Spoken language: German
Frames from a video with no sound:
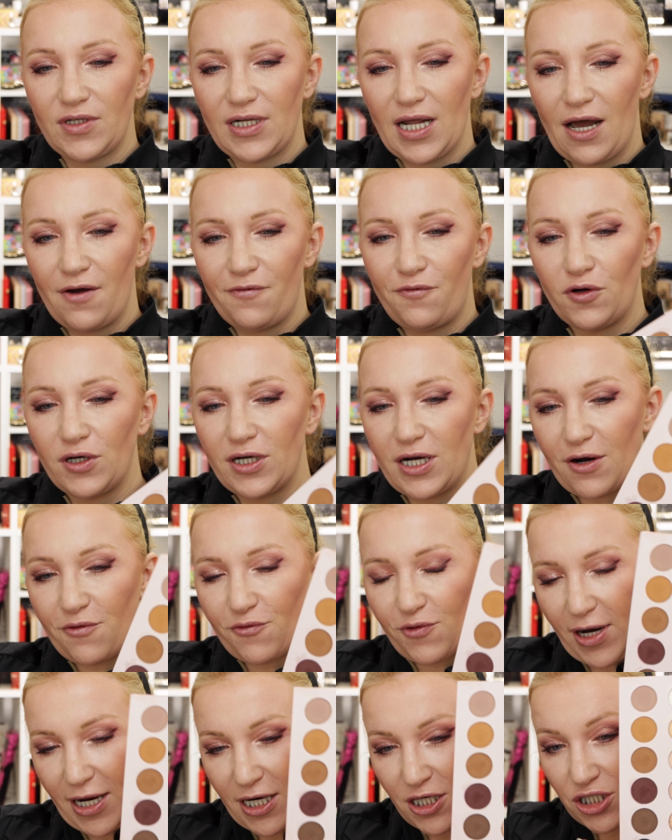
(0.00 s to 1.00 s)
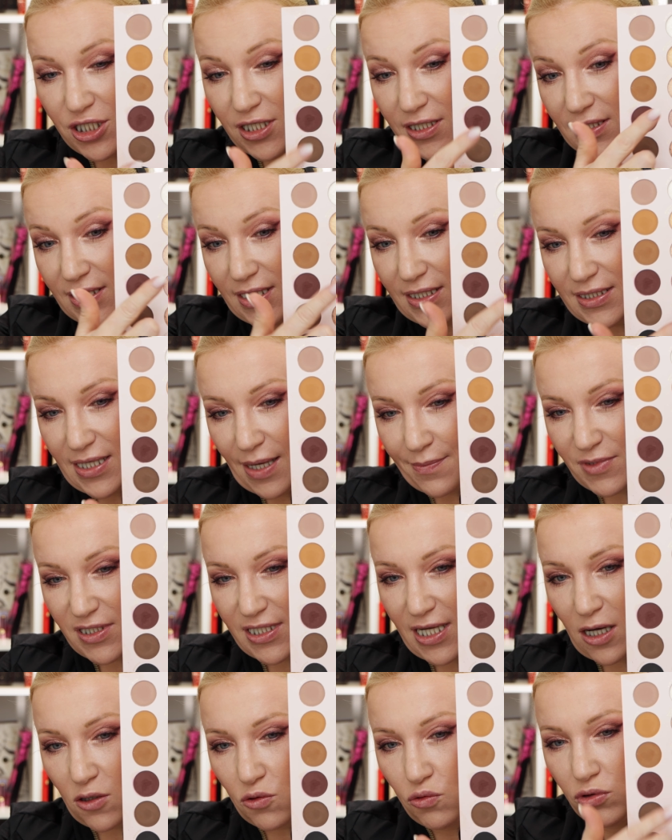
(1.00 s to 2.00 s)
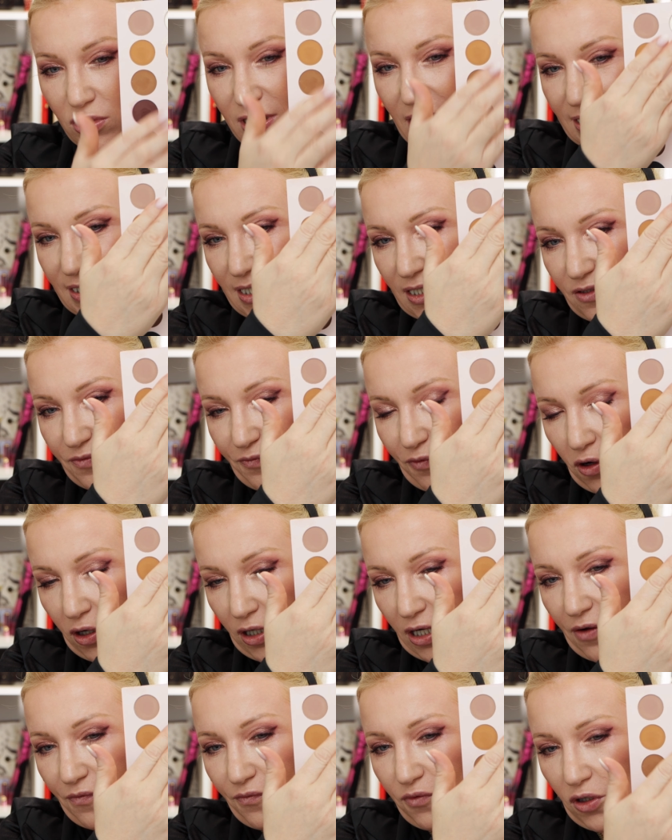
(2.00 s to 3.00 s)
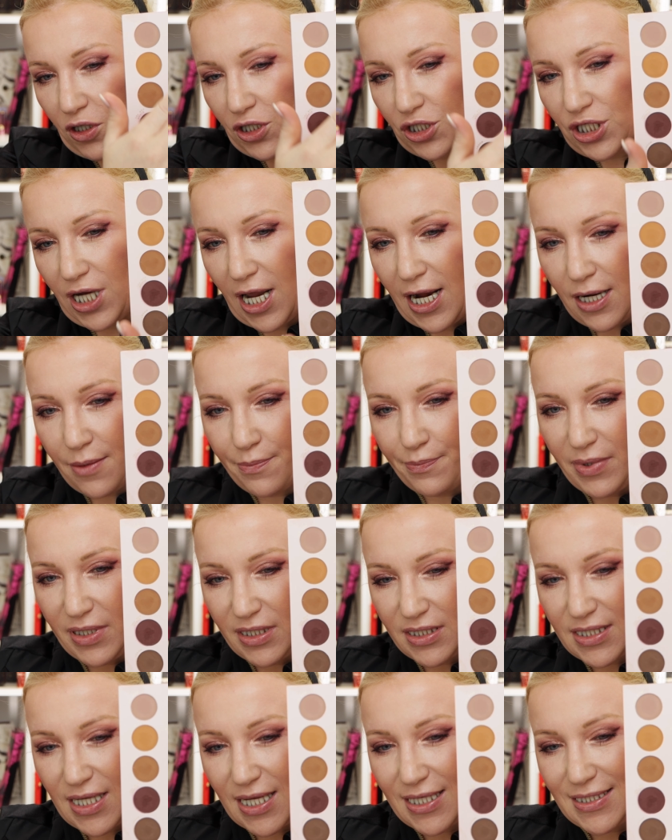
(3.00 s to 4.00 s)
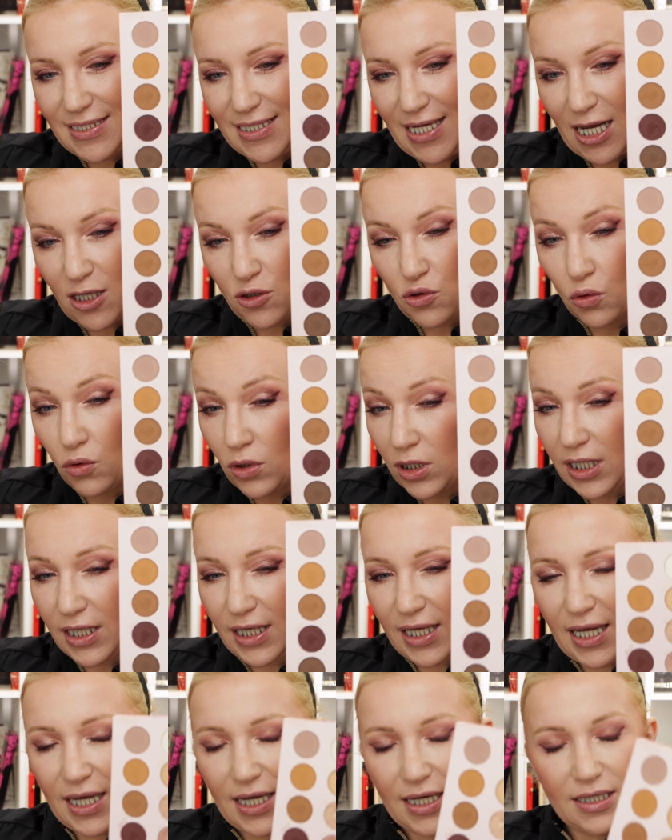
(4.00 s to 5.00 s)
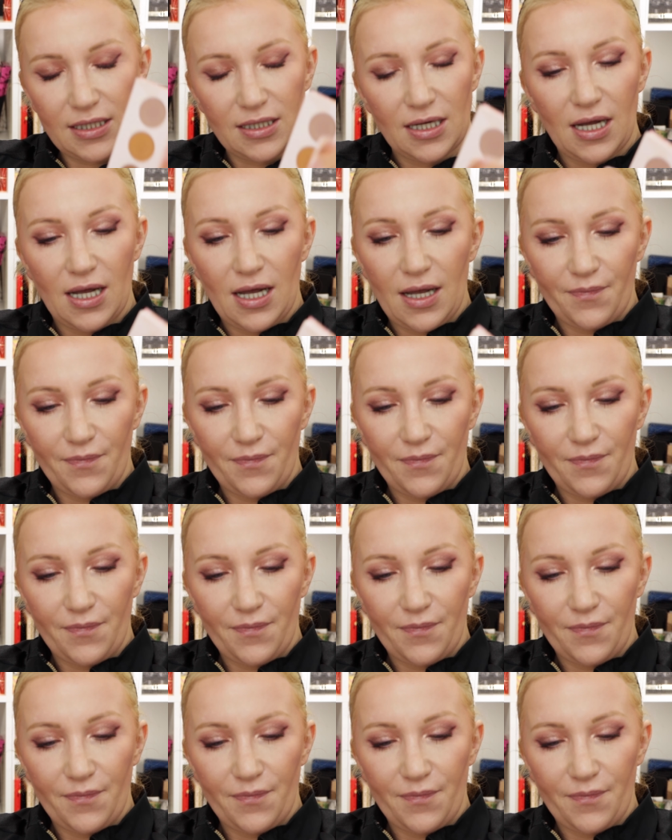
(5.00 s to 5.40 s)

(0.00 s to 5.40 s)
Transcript: da von der Range insgesamt sehr gut, dass es von wirklich hell bis sehr dunkel geht.